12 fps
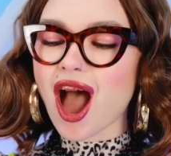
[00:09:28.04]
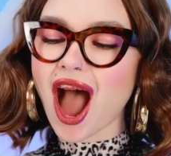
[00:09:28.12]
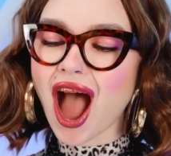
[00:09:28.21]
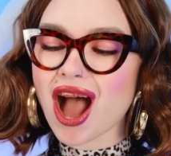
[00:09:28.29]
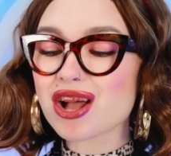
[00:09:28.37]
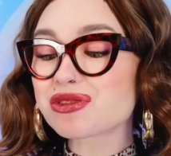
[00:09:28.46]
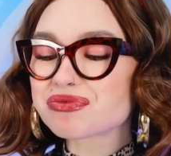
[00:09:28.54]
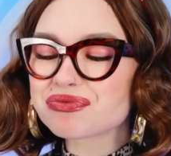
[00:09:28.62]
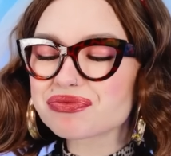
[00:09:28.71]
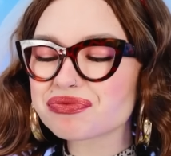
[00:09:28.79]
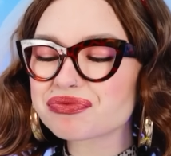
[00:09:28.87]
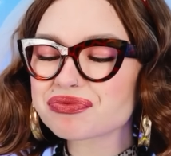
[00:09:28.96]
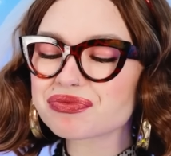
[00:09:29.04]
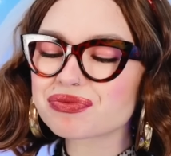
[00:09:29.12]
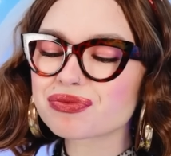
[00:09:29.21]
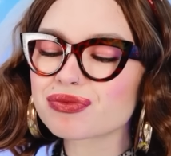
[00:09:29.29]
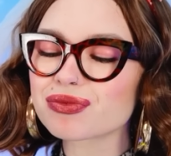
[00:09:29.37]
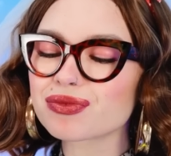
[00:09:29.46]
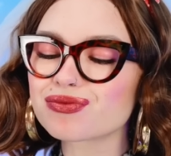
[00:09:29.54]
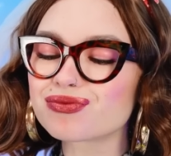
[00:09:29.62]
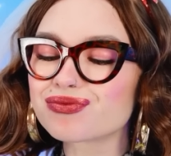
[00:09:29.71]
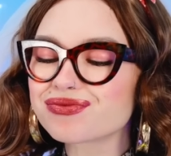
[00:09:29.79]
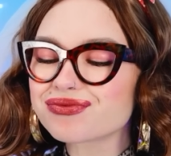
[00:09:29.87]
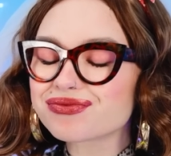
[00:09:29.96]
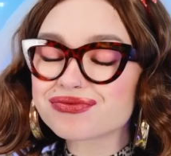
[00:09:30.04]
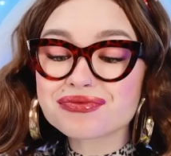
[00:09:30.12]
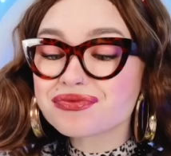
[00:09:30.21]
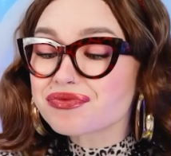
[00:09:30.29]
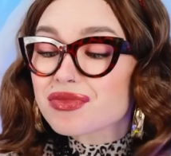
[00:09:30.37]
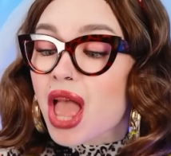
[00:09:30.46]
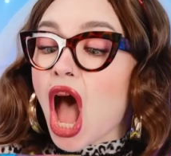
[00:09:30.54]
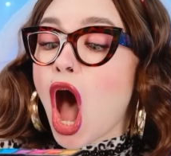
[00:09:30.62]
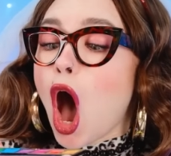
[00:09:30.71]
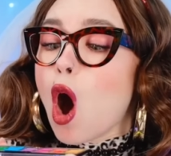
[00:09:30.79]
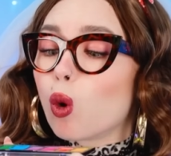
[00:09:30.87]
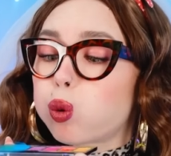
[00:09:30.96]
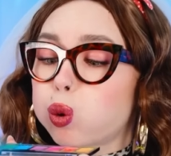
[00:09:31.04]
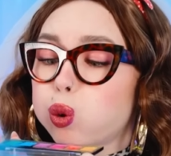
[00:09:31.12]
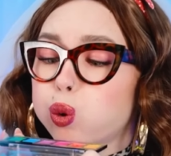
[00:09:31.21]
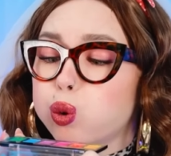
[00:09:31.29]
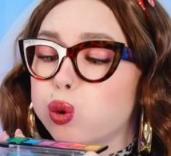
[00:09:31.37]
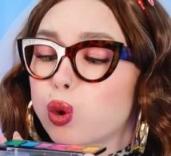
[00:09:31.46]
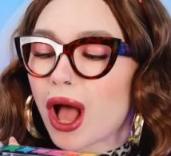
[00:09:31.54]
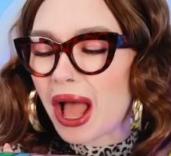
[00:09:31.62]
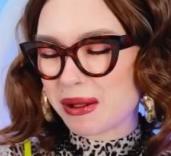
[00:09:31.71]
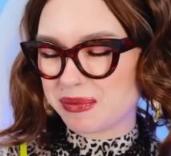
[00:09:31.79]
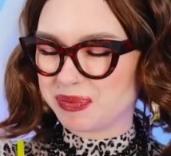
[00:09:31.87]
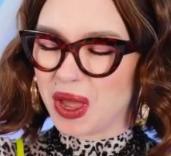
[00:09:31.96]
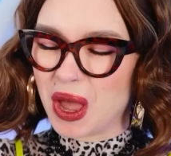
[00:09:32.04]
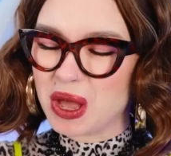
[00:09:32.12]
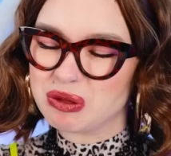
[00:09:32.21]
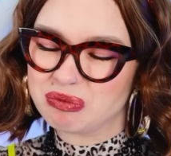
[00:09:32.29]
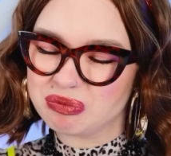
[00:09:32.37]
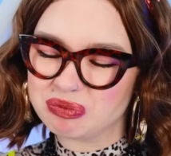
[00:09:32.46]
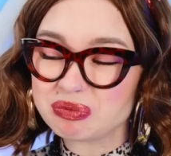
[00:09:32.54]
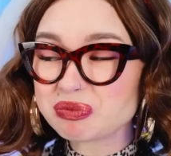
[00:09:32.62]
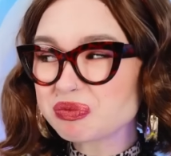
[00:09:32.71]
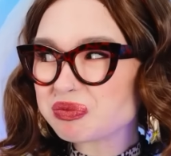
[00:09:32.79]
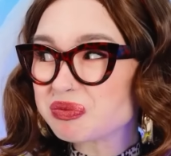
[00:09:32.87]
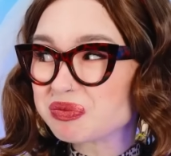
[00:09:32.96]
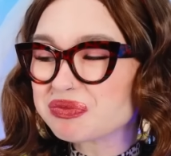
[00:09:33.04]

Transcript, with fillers: Anche io ho i miei trucchi, meno colori ma più belli. Ok, ora con questa